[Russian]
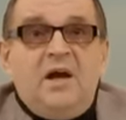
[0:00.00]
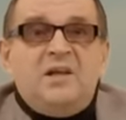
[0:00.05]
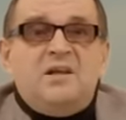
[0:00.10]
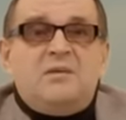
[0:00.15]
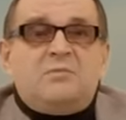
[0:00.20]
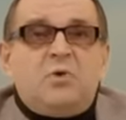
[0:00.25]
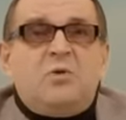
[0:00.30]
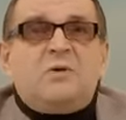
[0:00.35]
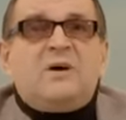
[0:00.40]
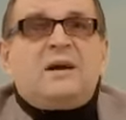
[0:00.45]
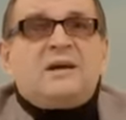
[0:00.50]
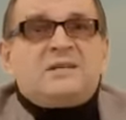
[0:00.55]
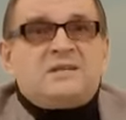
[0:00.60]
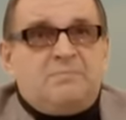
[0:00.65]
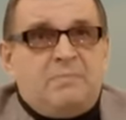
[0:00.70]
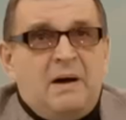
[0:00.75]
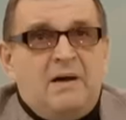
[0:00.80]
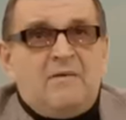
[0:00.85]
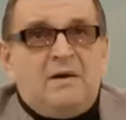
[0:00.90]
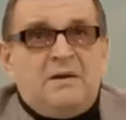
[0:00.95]
немного
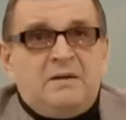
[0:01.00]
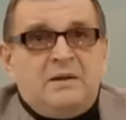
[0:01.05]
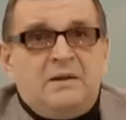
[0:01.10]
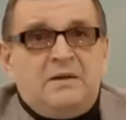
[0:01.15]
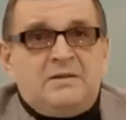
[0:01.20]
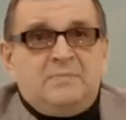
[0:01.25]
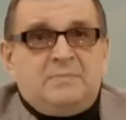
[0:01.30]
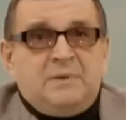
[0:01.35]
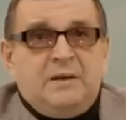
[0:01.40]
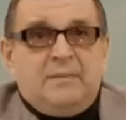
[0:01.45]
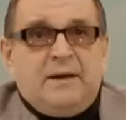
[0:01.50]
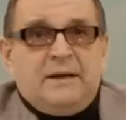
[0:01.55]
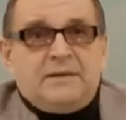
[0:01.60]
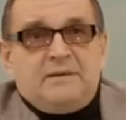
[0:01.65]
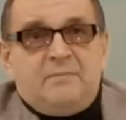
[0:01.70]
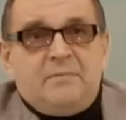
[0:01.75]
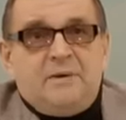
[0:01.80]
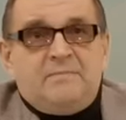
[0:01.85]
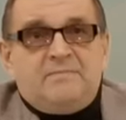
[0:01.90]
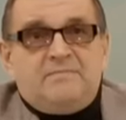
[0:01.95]
разбавленные
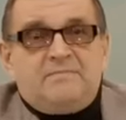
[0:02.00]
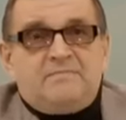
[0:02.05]
дипломатами.